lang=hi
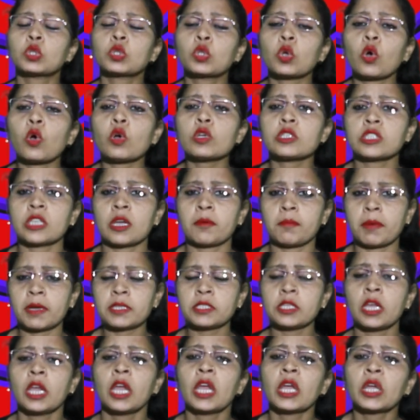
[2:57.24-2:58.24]
तो
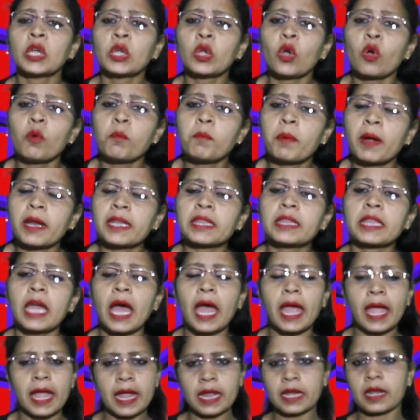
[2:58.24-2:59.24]
समझ क्यों बनता
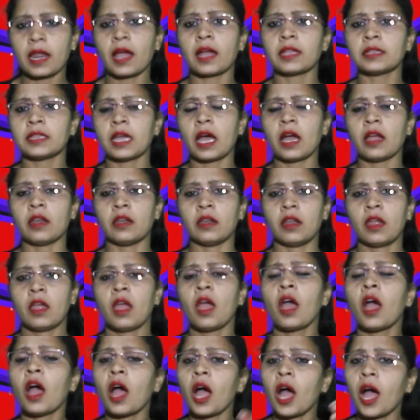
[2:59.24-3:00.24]
है नादान
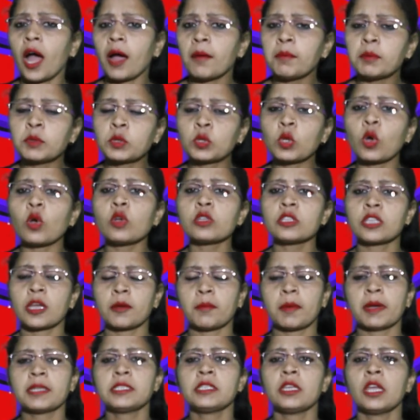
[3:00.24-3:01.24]
अब तो
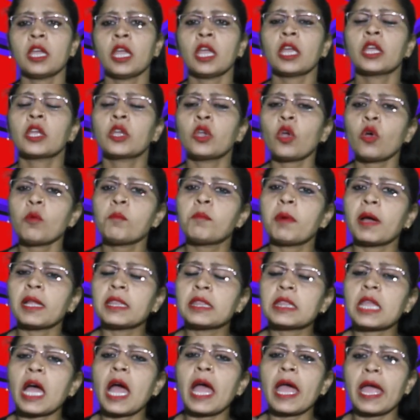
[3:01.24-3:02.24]
समझ क्यों
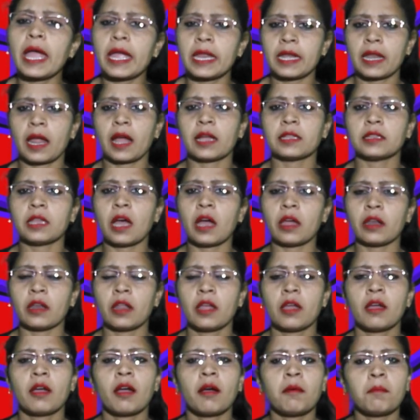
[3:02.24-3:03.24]
बनता है नादान
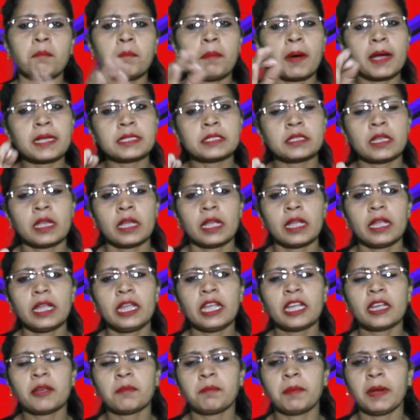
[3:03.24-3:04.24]
बस एक